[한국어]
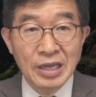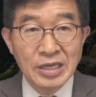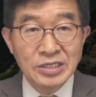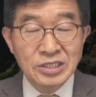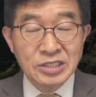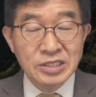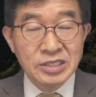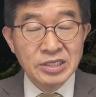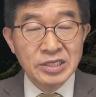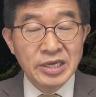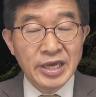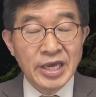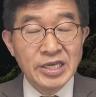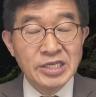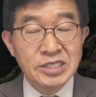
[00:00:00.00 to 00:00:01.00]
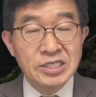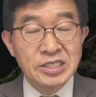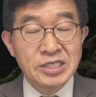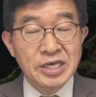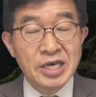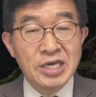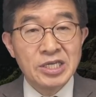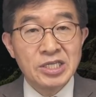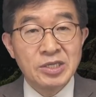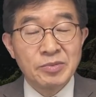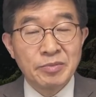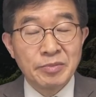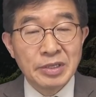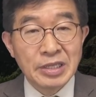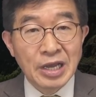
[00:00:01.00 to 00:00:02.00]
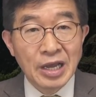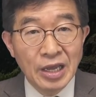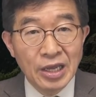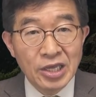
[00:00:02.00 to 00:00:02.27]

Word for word: CHA님입니다.